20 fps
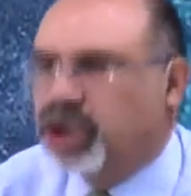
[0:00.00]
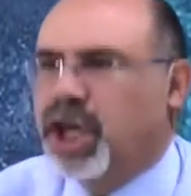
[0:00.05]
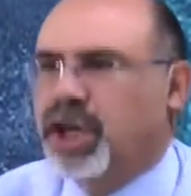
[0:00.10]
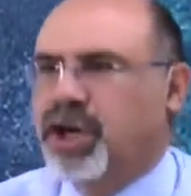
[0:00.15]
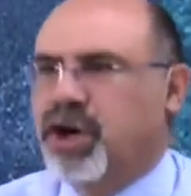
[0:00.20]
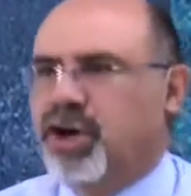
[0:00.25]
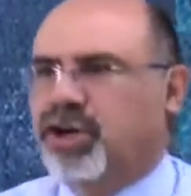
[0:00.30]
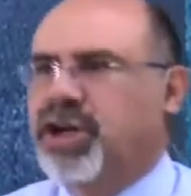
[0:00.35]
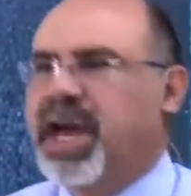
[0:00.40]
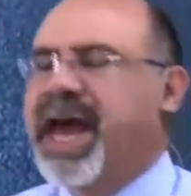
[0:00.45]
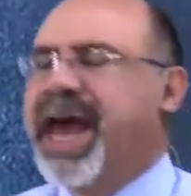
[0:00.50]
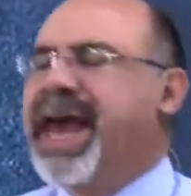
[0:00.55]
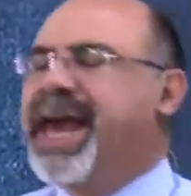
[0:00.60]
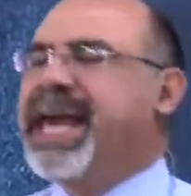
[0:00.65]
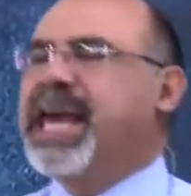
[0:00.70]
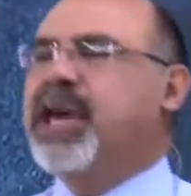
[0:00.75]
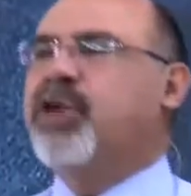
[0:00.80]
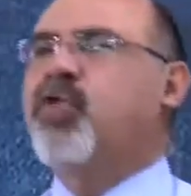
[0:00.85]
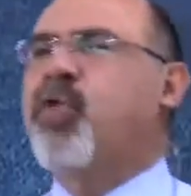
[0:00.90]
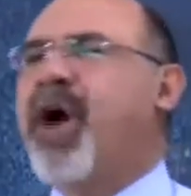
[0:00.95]
de Dios.
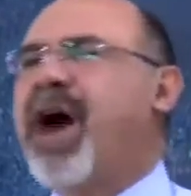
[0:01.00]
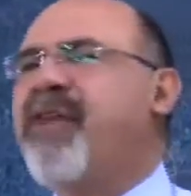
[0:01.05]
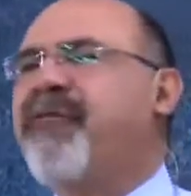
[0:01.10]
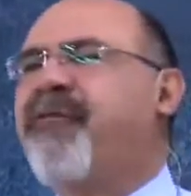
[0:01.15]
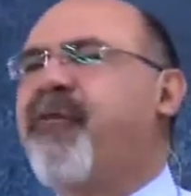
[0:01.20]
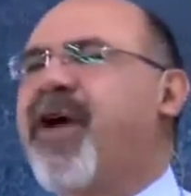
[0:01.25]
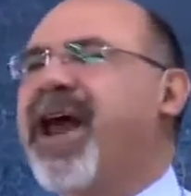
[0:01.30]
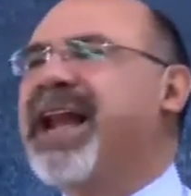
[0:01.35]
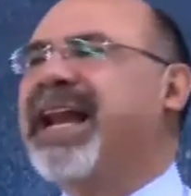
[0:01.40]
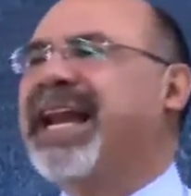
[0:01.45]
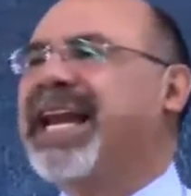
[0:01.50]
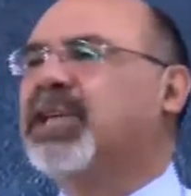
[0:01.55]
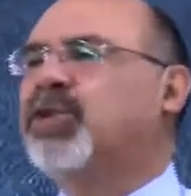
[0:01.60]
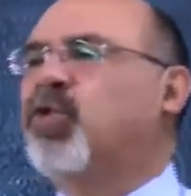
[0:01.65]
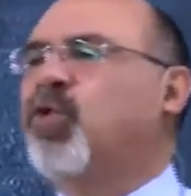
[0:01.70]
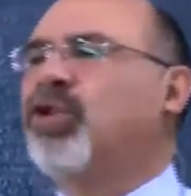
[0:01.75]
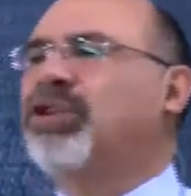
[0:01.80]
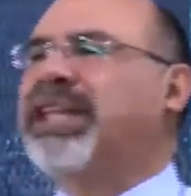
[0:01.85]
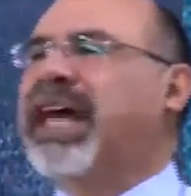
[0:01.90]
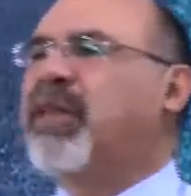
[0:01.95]
¿Y cuál fue el
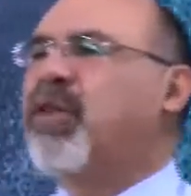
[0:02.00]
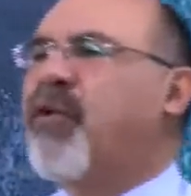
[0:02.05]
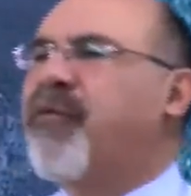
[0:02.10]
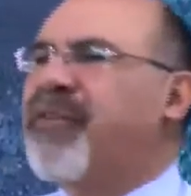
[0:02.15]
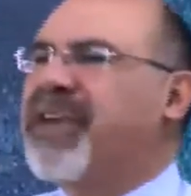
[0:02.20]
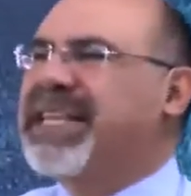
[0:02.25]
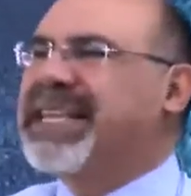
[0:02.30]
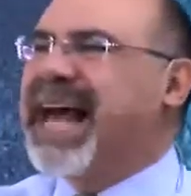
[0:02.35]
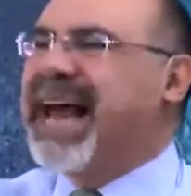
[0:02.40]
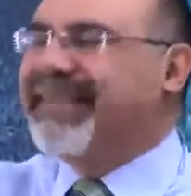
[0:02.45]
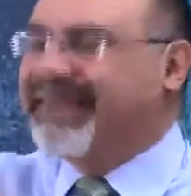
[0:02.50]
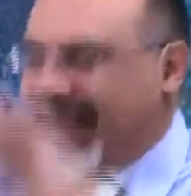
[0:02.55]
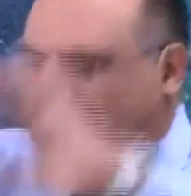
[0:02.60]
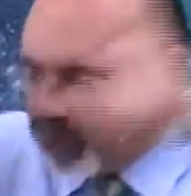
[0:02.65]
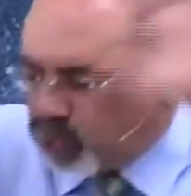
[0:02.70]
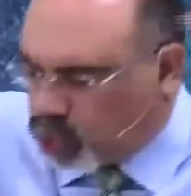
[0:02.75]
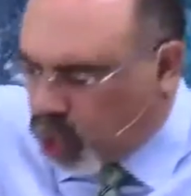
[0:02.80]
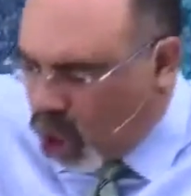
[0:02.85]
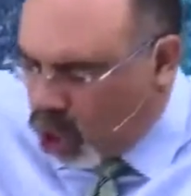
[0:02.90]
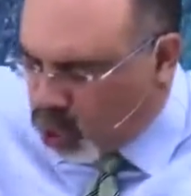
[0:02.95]
resultado final de
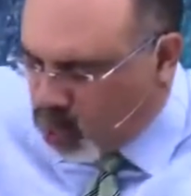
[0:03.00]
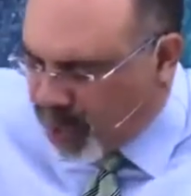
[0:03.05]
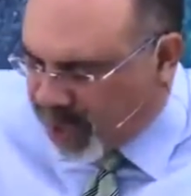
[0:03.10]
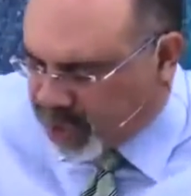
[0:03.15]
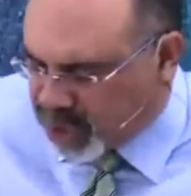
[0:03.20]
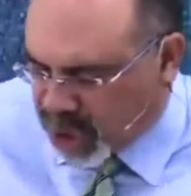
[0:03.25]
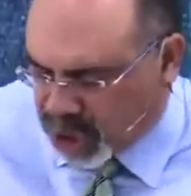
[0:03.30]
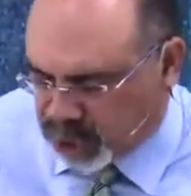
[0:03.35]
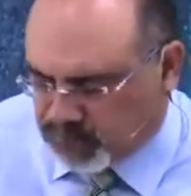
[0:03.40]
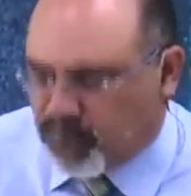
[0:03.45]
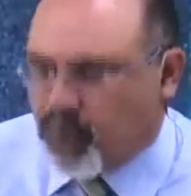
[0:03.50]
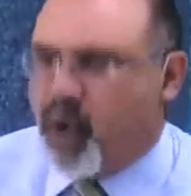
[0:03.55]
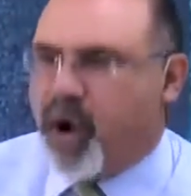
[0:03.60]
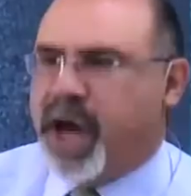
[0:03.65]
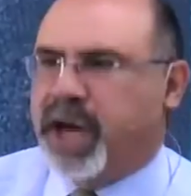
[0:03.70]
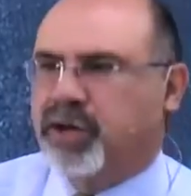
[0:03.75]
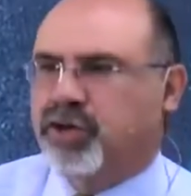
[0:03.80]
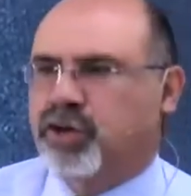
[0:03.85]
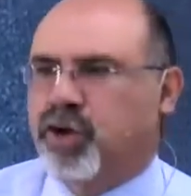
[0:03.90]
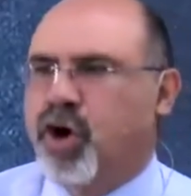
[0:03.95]
todo ese
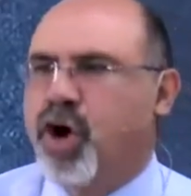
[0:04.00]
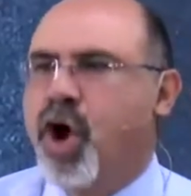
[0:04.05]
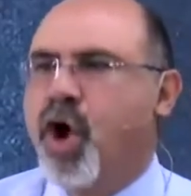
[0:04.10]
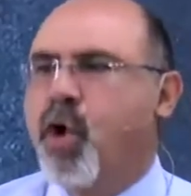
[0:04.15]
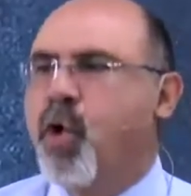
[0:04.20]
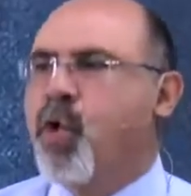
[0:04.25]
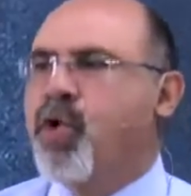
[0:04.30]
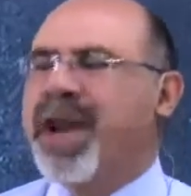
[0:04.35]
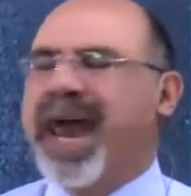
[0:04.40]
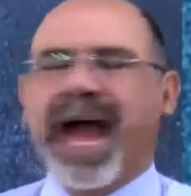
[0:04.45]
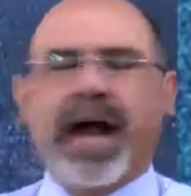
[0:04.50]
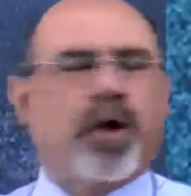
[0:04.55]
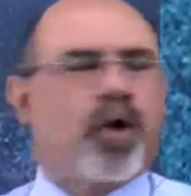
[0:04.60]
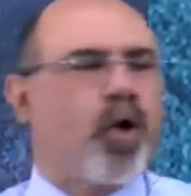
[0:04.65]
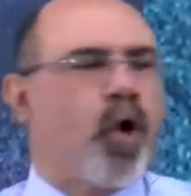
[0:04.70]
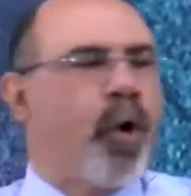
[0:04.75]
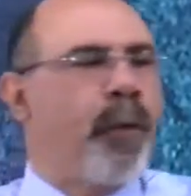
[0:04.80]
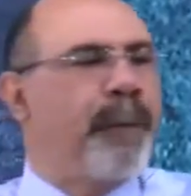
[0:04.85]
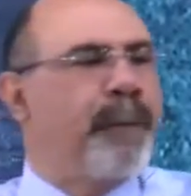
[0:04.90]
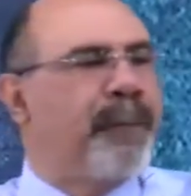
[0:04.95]
esfuerzo? Una
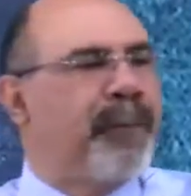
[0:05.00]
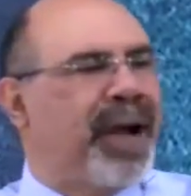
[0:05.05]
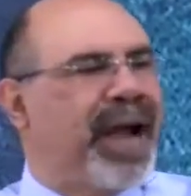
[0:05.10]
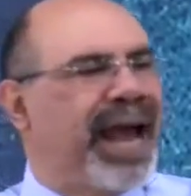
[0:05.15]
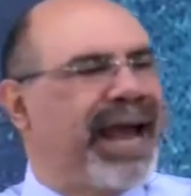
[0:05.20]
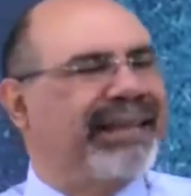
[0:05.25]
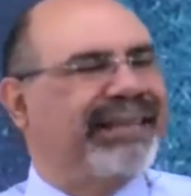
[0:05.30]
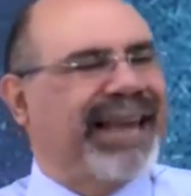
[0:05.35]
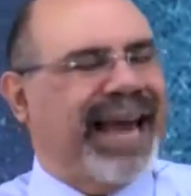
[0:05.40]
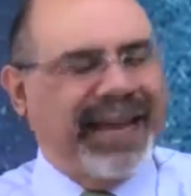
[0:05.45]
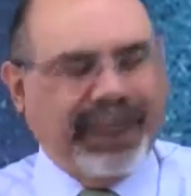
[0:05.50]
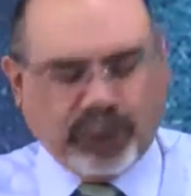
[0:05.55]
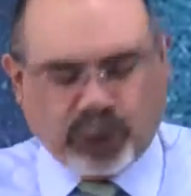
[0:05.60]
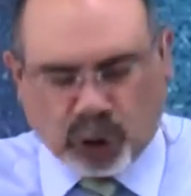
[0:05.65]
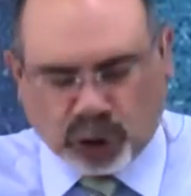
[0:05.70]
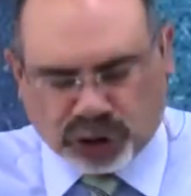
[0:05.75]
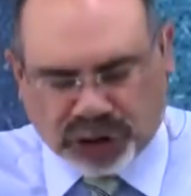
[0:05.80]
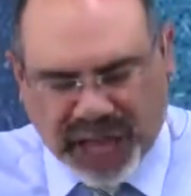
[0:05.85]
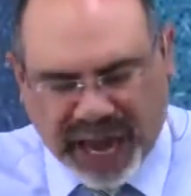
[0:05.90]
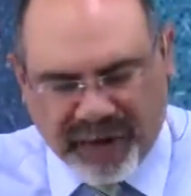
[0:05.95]
completa y
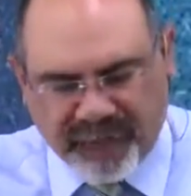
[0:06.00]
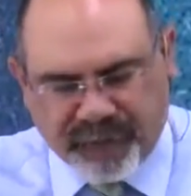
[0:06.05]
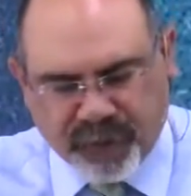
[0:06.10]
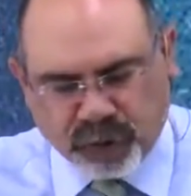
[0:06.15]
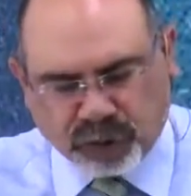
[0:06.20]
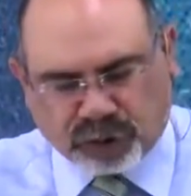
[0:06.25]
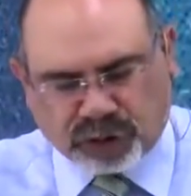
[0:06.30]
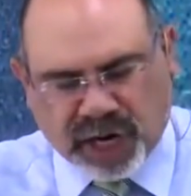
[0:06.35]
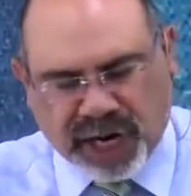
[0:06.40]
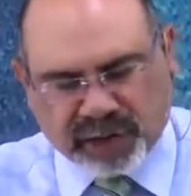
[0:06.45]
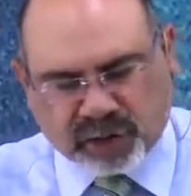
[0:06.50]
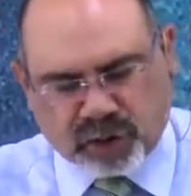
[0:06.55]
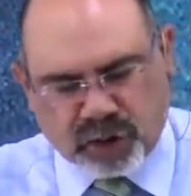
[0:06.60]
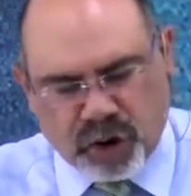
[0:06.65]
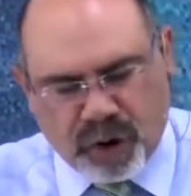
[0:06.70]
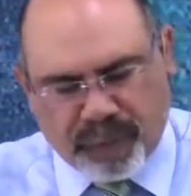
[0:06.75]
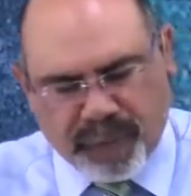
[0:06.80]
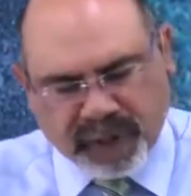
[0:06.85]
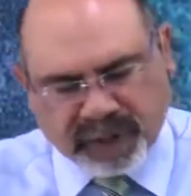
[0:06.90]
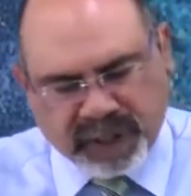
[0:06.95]
total
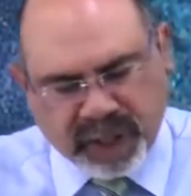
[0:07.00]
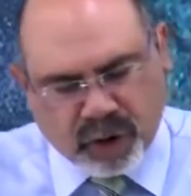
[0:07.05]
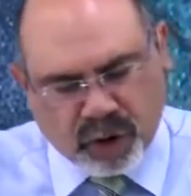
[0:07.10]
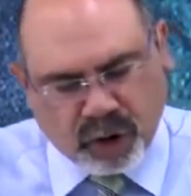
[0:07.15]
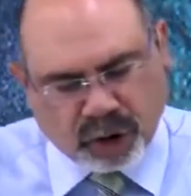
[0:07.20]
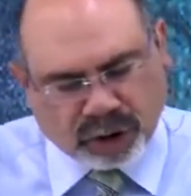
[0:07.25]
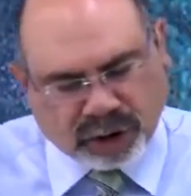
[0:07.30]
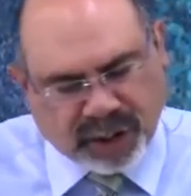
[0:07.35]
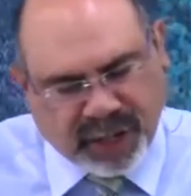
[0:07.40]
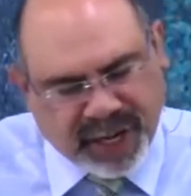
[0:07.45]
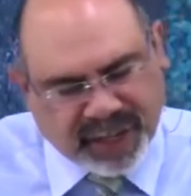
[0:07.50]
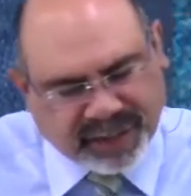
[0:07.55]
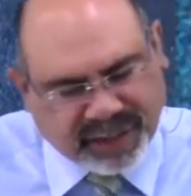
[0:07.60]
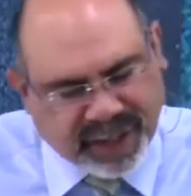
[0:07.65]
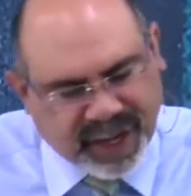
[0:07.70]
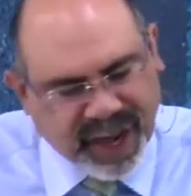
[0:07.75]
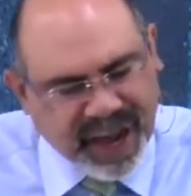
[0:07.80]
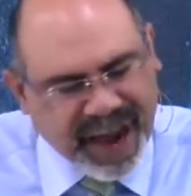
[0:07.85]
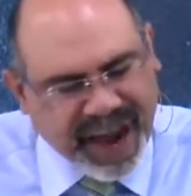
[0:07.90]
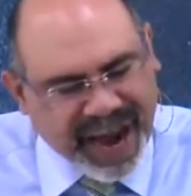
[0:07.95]
frustración. Versículo
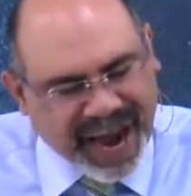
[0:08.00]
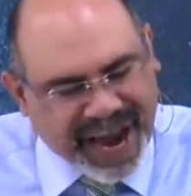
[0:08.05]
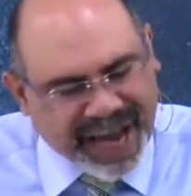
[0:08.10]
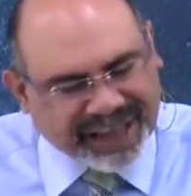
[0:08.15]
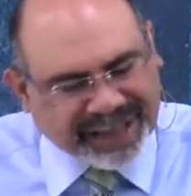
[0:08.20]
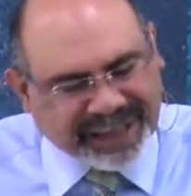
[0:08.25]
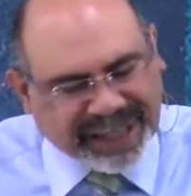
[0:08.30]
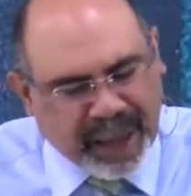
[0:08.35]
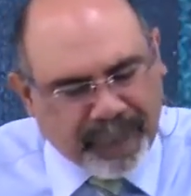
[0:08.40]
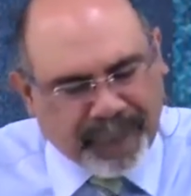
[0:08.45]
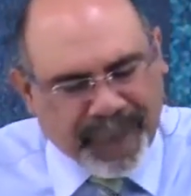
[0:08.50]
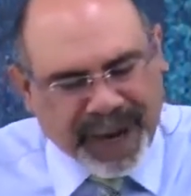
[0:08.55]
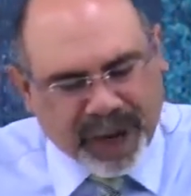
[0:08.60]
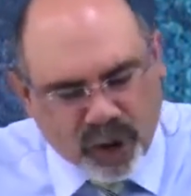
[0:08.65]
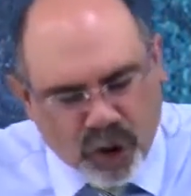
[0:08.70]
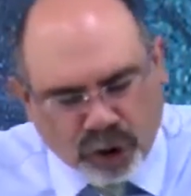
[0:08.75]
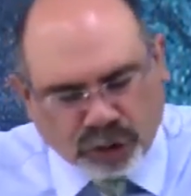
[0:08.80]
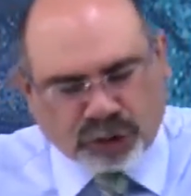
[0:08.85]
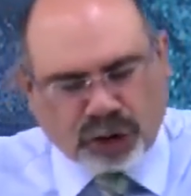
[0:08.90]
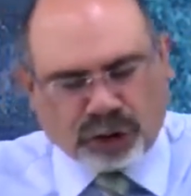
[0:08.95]
13. Este
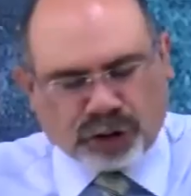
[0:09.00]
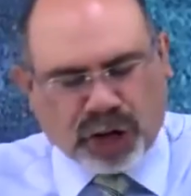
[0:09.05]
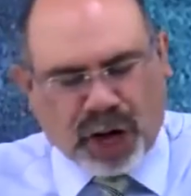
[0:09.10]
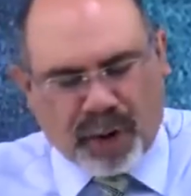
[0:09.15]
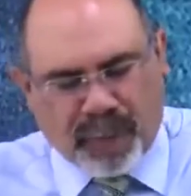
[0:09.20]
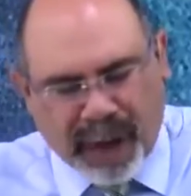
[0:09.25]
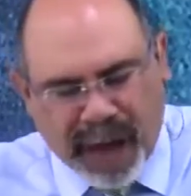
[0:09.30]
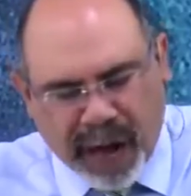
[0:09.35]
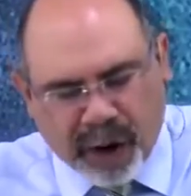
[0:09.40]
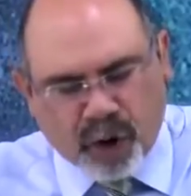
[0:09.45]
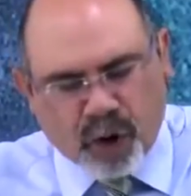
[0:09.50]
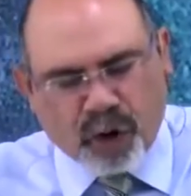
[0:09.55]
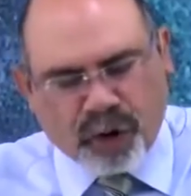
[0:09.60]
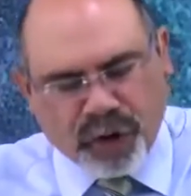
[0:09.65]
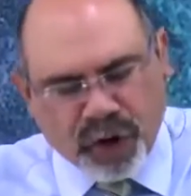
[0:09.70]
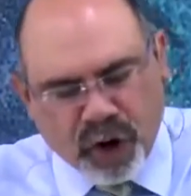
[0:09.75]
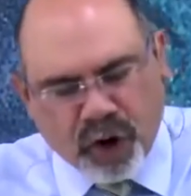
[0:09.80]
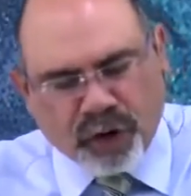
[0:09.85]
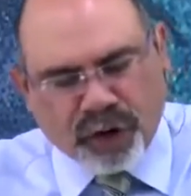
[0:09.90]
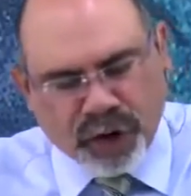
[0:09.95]
penoso trabajo
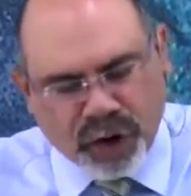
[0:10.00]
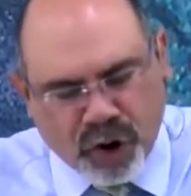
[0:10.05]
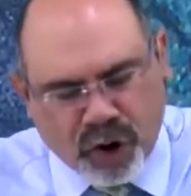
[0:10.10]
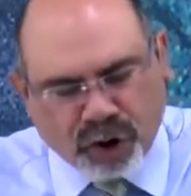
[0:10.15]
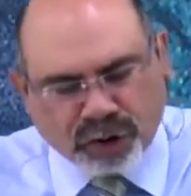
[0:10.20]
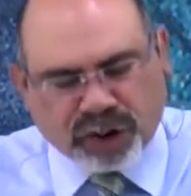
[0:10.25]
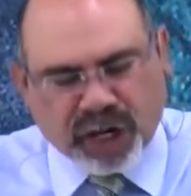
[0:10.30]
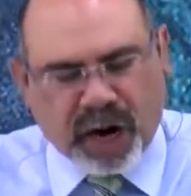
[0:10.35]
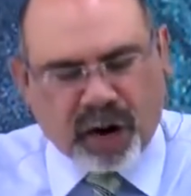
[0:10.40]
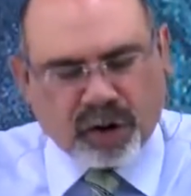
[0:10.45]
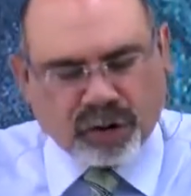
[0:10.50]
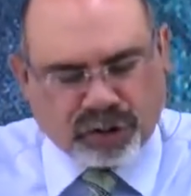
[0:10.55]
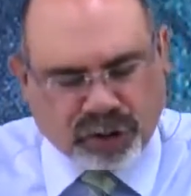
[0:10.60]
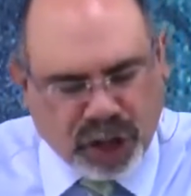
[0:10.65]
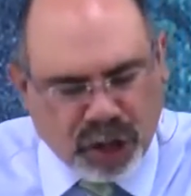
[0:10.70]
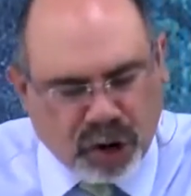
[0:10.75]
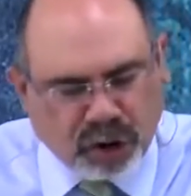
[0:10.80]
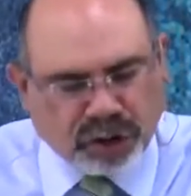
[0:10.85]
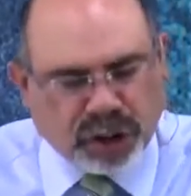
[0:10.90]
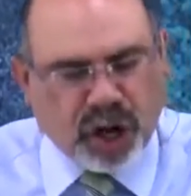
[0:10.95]
dio Dios a los
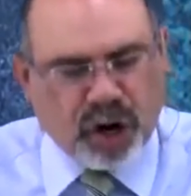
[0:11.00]
hijos de